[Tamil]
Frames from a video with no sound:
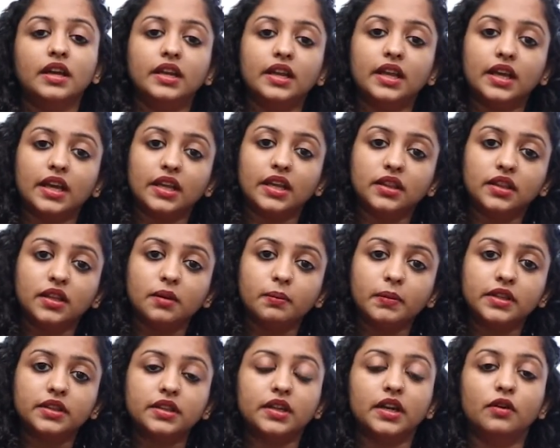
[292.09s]
நீங்கள் இந்த
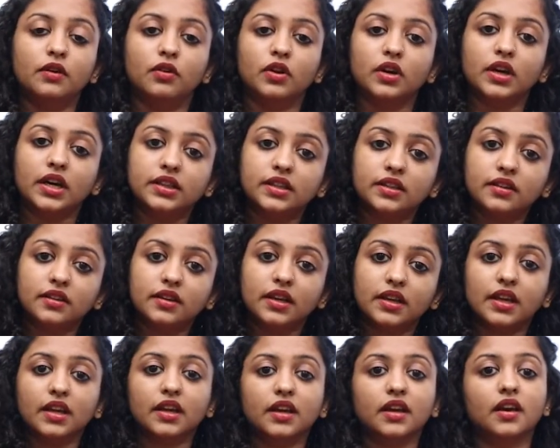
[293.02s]
மந்தில் எவ்வளோ
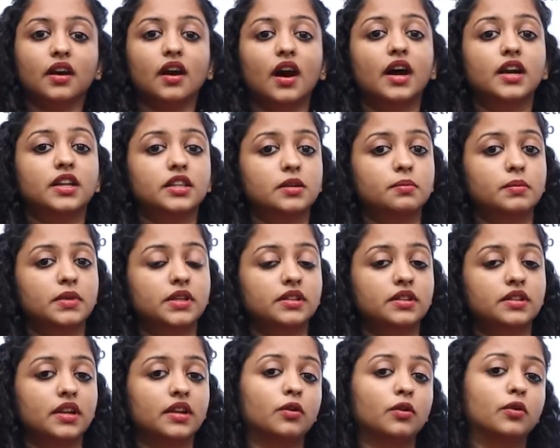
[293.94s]
கற்றுட்ருக்கீங்க அடுத்த
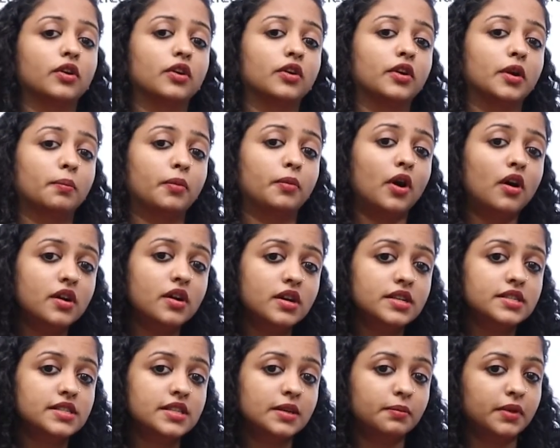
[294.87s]
மந்தில் உங்களோட
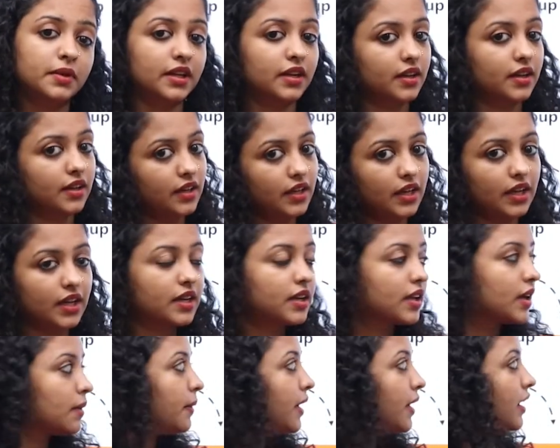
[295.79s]
ப்ராக்ரஸ் எப்படி இருக்குன்னு
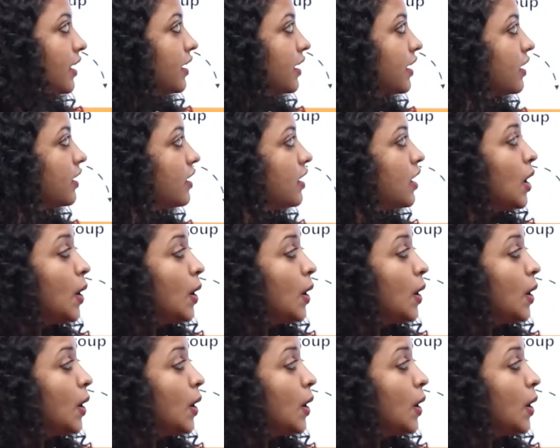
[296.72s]
நீங்கள் இங்கே பார்க்கலாம்